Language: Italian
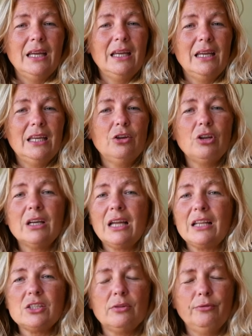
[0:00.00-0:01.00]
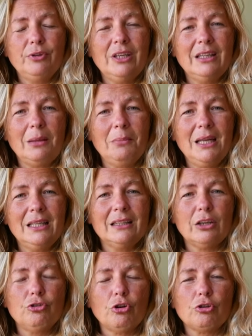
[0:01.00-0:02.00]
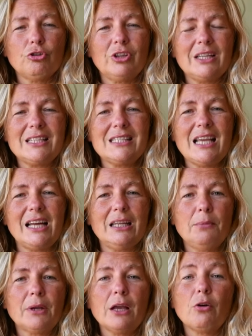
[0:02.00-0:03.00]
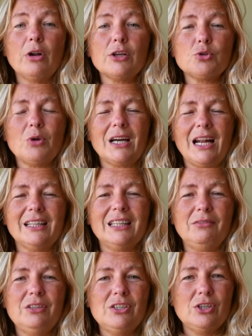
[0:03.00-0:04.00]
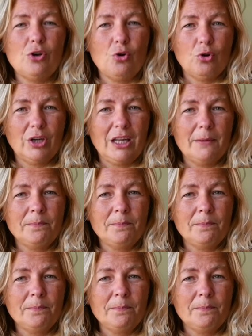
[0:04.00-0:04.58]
E io ringrazio infinitamente Giorgio Terziani perché con la sua grande visione